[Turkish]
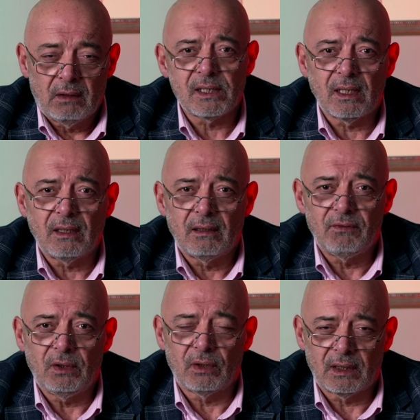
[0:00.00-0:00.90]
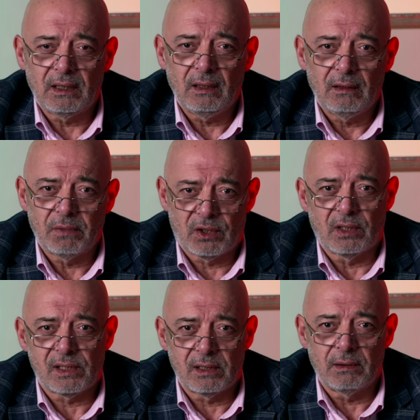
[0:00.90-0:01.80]
ve biraz da videodaki
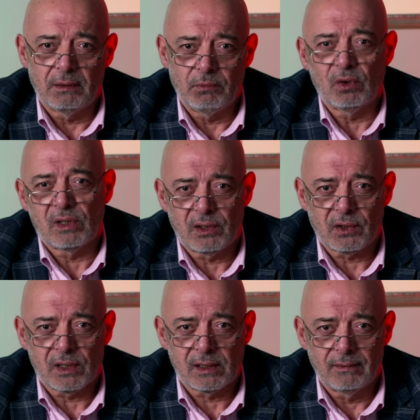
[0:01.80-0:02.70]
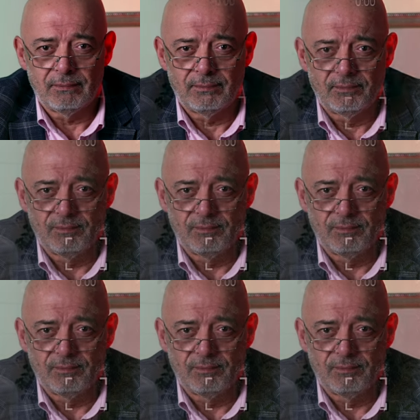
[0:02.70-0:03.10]
başarısına bir göz atacağız.